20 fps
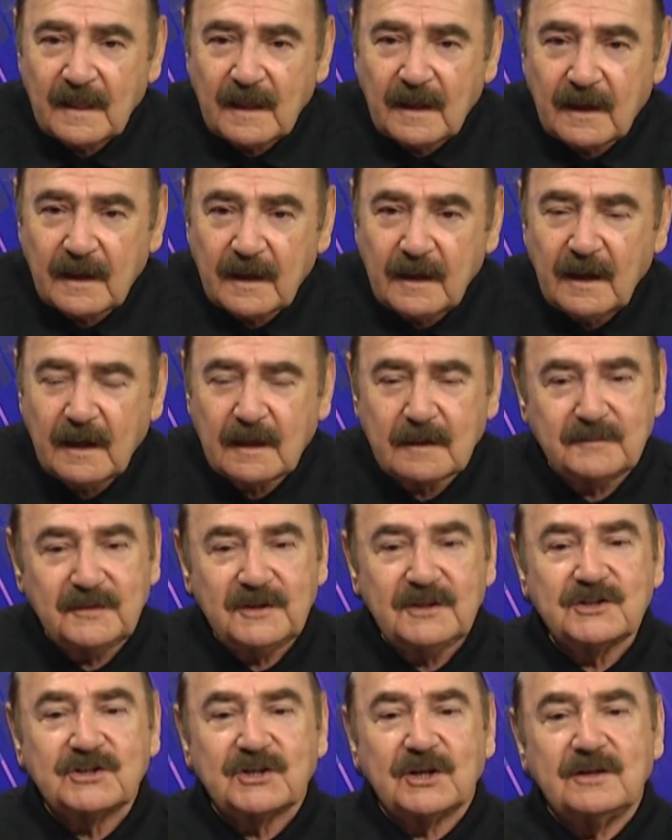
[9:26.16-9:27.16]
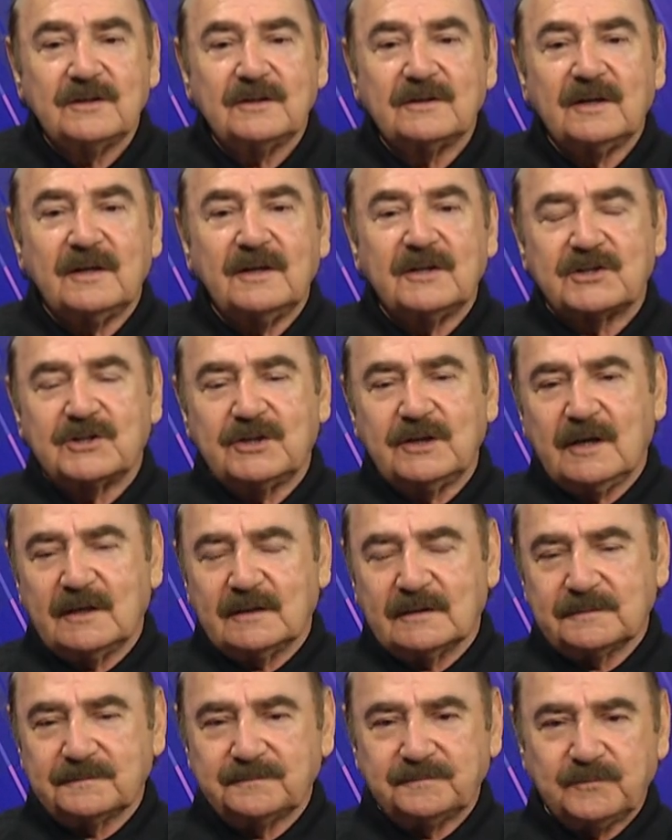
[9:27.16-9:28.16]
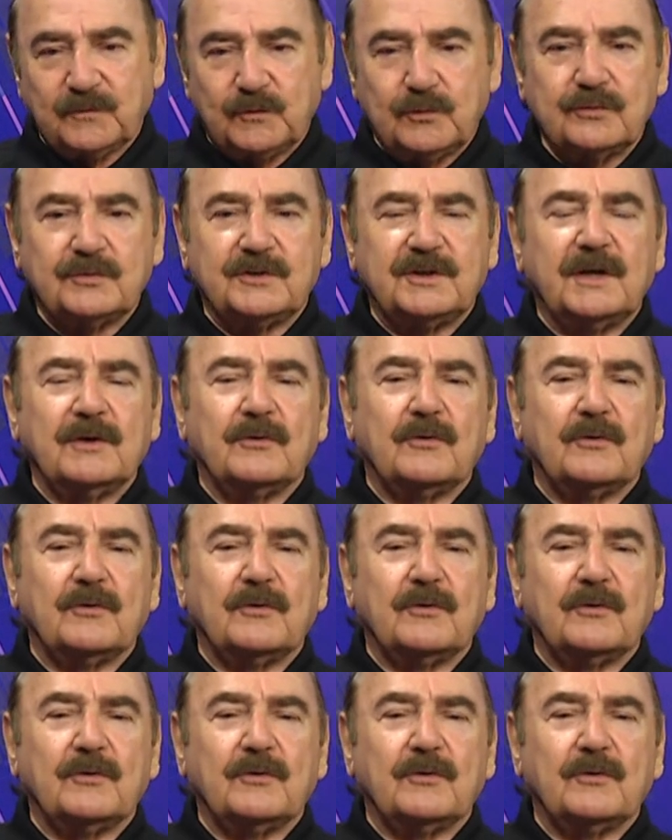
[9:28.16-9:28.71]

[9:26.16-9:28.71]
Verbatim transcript: eğer bir şehirde yaşayan, Türkiye